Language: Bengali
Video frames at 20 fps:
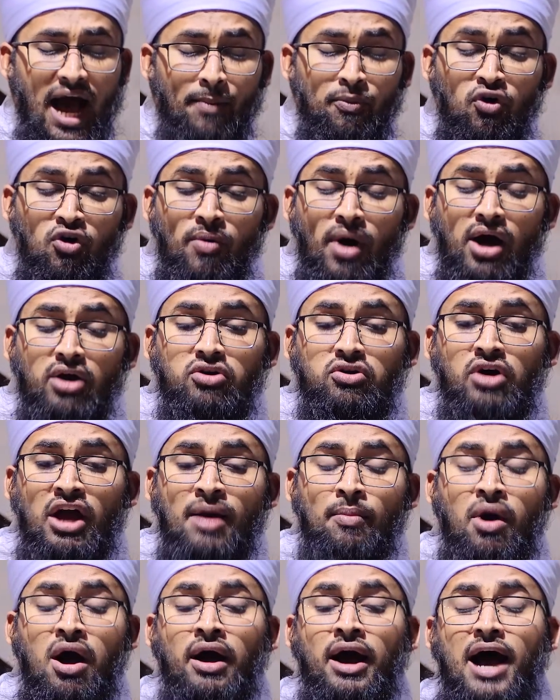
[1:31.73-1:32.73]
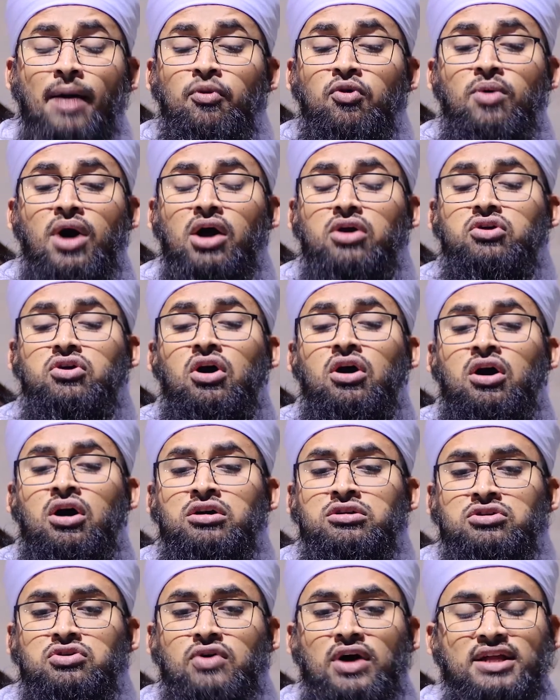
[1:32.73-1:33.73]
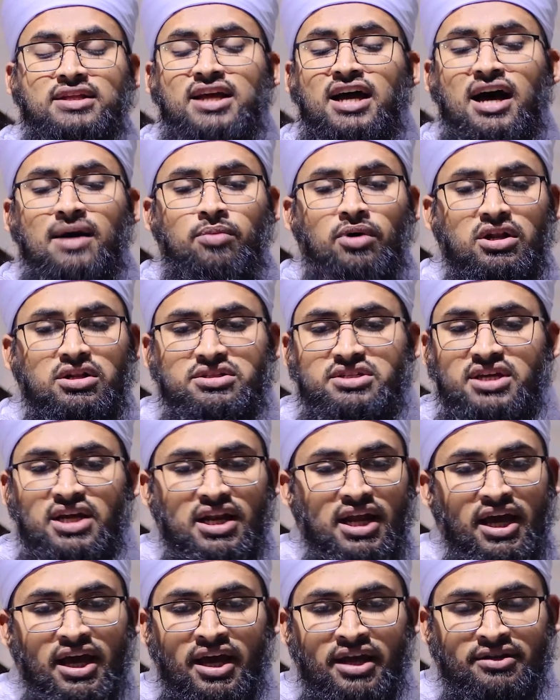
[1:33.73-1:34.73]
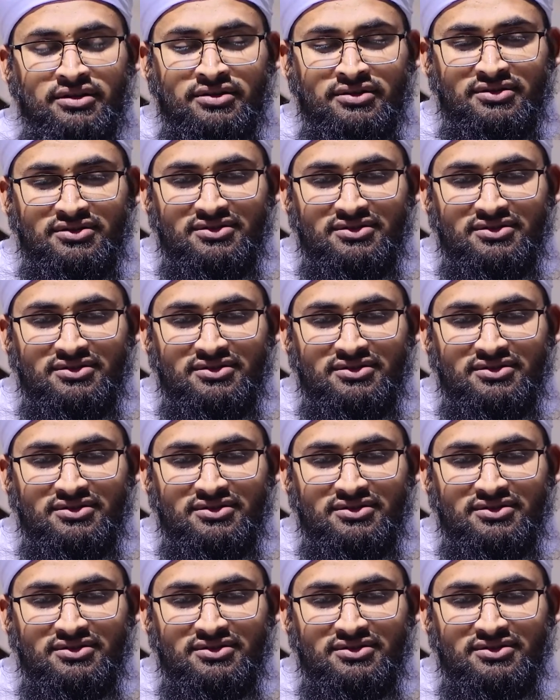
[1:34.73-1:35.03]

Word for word: আবু এবং আবু বক্কর কথা বলছিলেন